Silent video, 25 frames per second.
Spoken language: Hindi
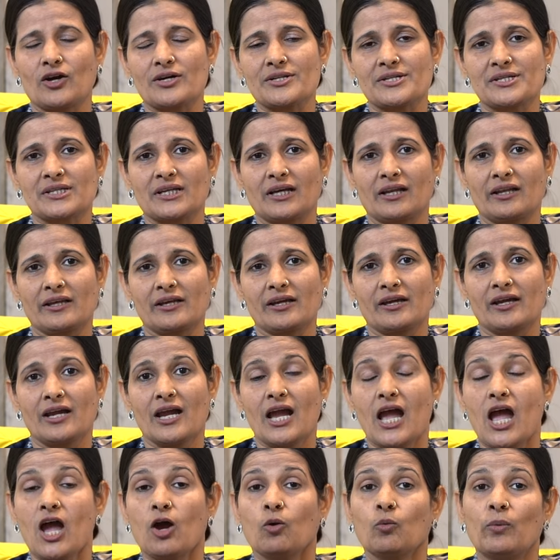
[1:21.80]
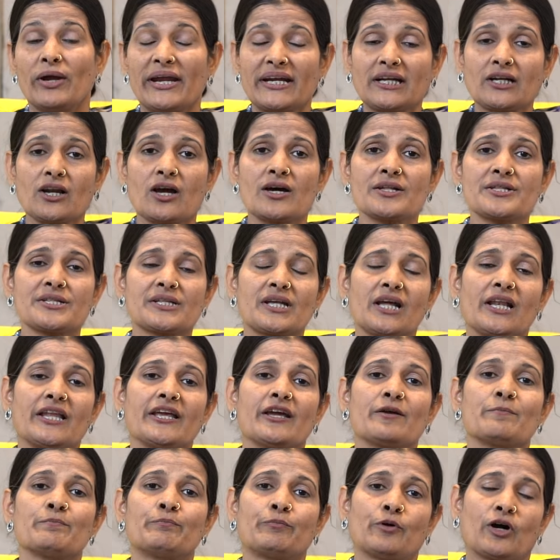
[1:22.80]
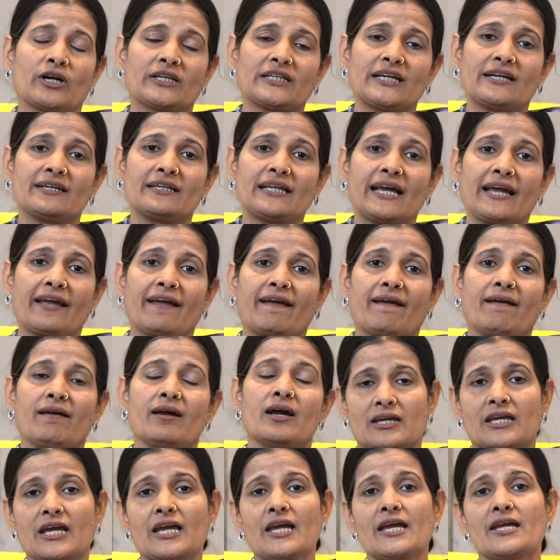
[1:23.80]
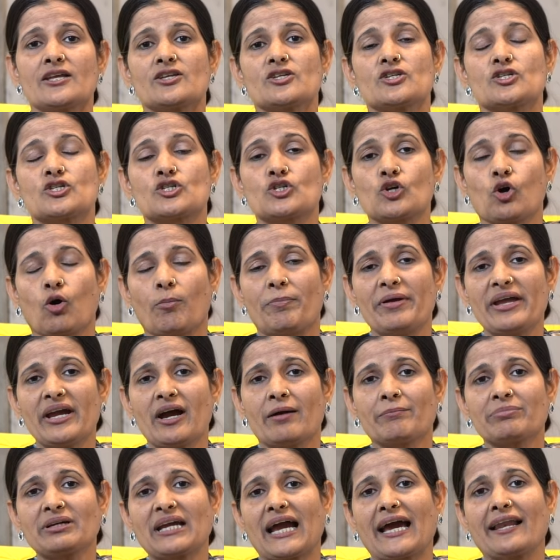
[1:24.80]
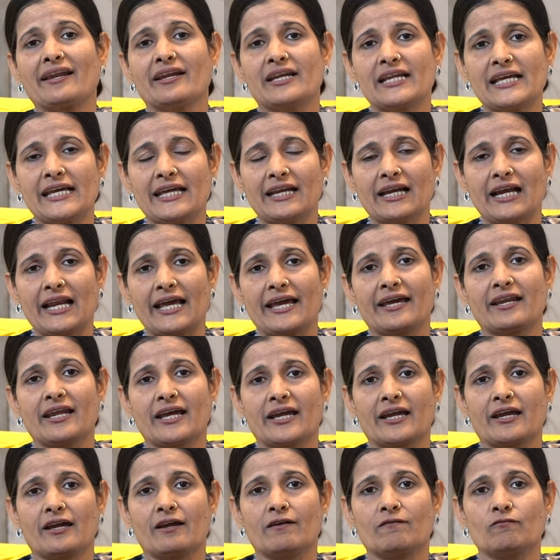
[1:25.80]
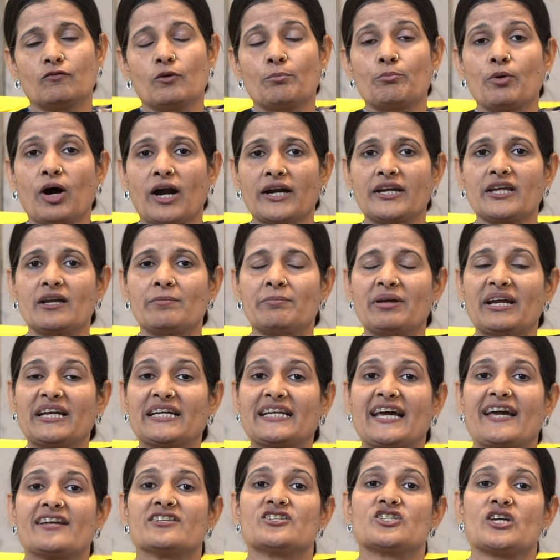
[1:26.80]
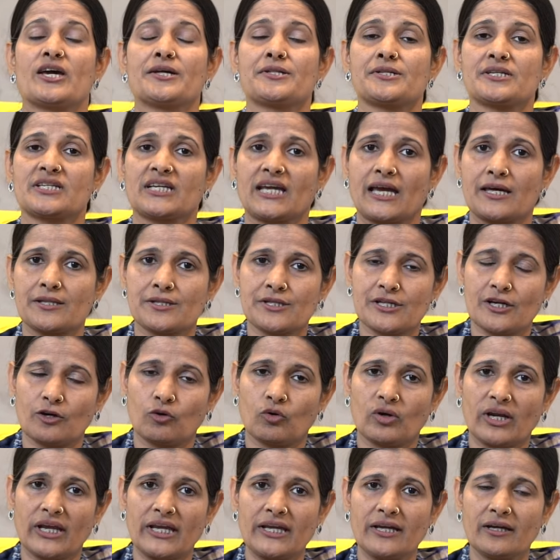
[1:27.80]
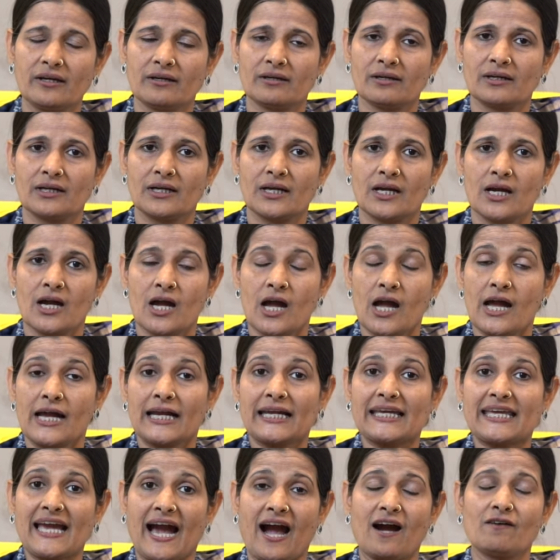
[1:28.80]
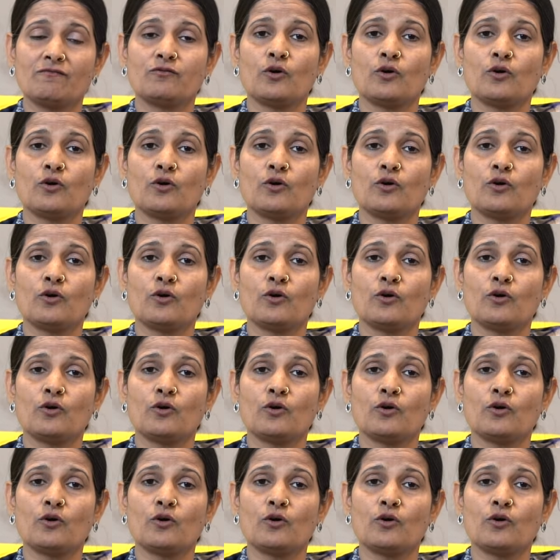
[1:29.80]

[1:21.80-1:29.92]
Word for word: लॉस के लिए वेट लॉस के लिए इम्पॉर्टेंट है कि जो भी हम कैलोरी इन ले रहे हैं वो बॉडी में डाइजेस्ट कैसे हो रही है क्या